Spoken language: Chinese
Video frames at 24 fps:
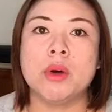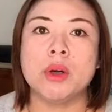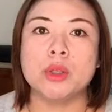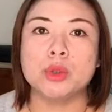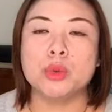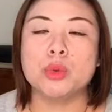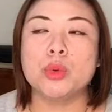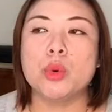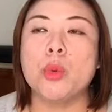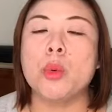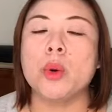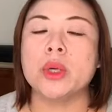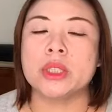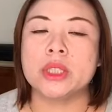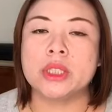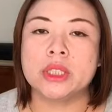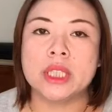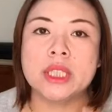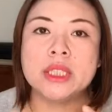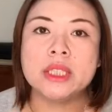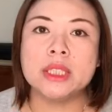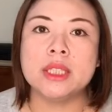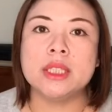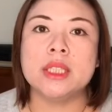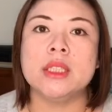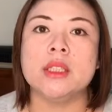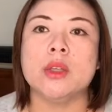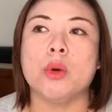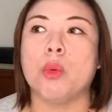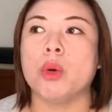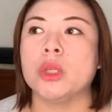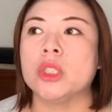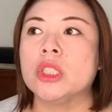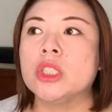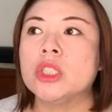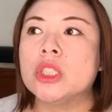望，如果我是真心的，
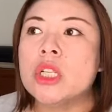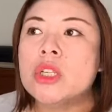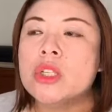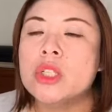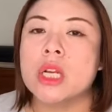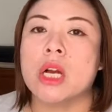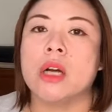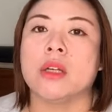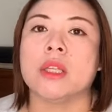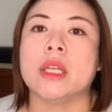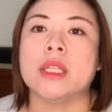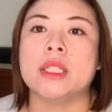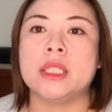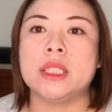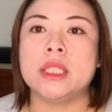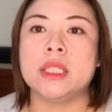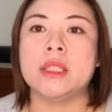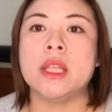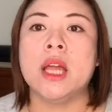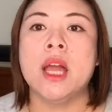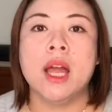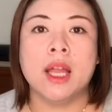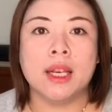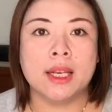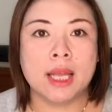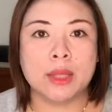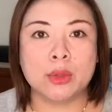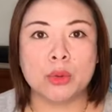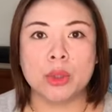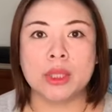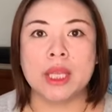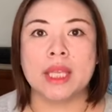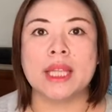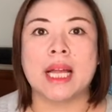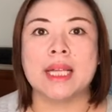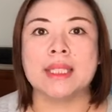我是真诚的心来
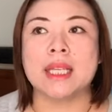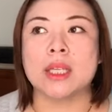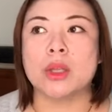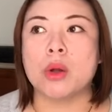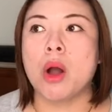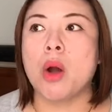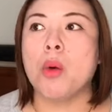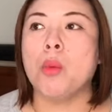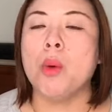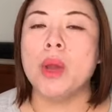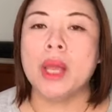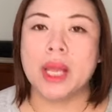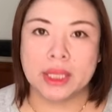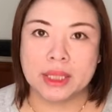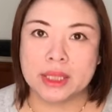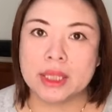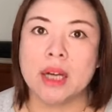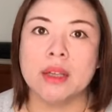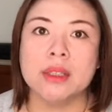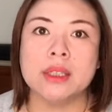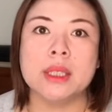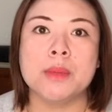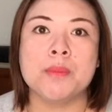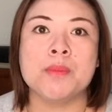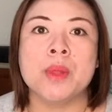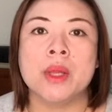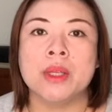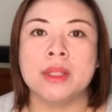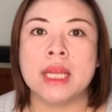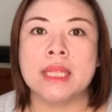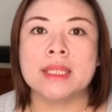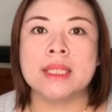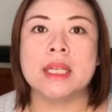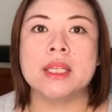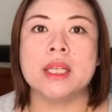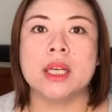对待大家的话，我也相信
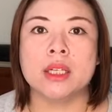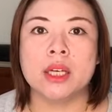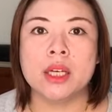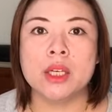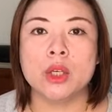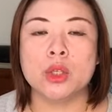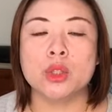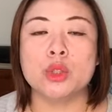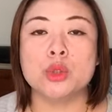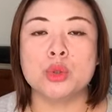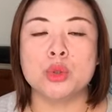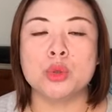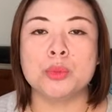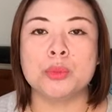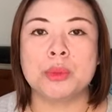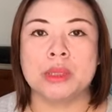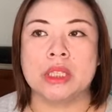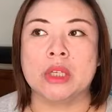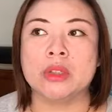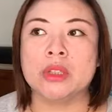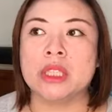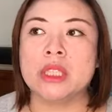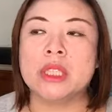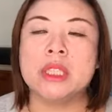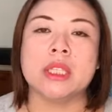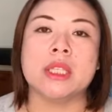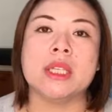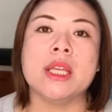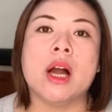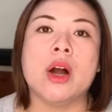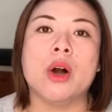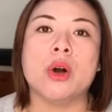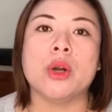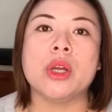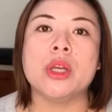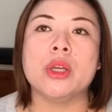大家也可以去比较体
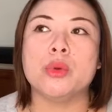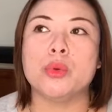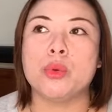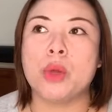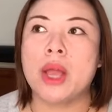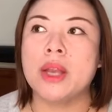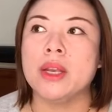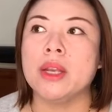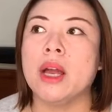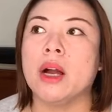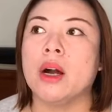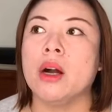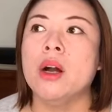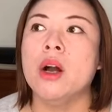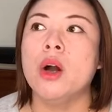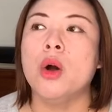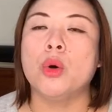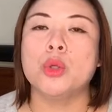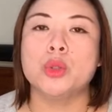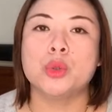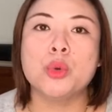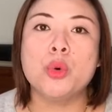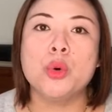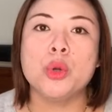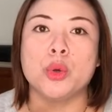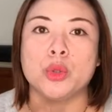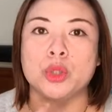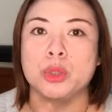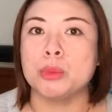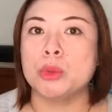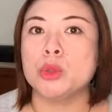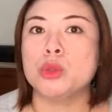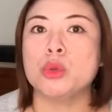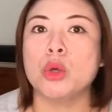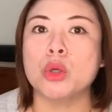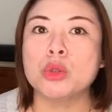谅，可以原谅。如果有什
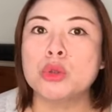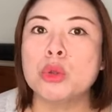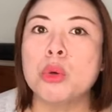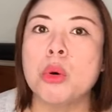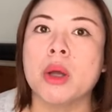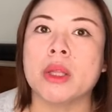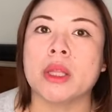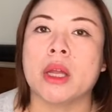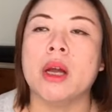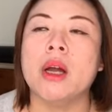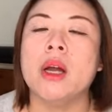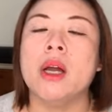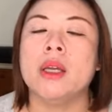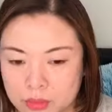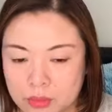么说错的。